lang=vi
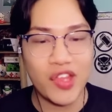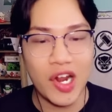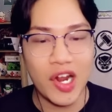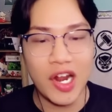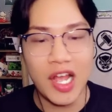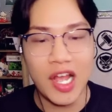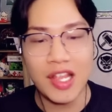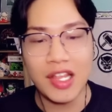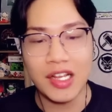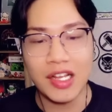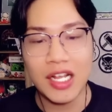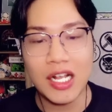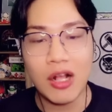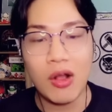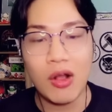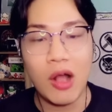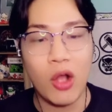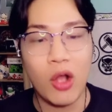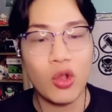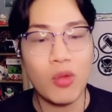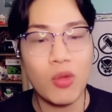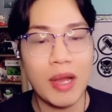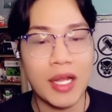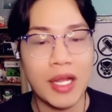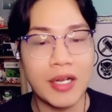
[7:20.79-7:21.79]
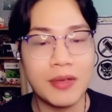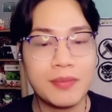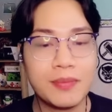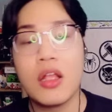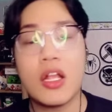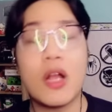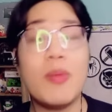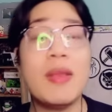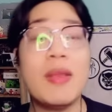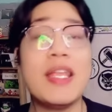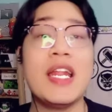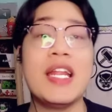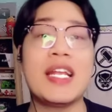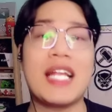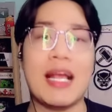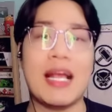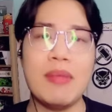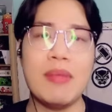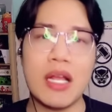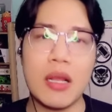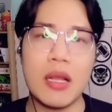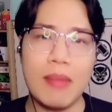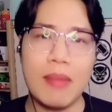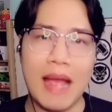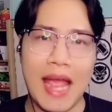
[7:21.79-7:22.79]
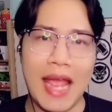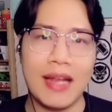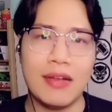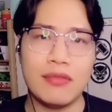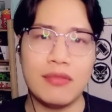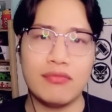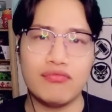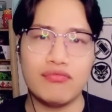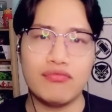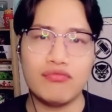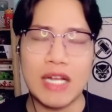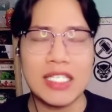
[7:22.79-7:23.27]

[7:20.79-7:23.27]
chờ đợi những cái câu hỏi của mình còn bây giờ thì cảm ơn các bạn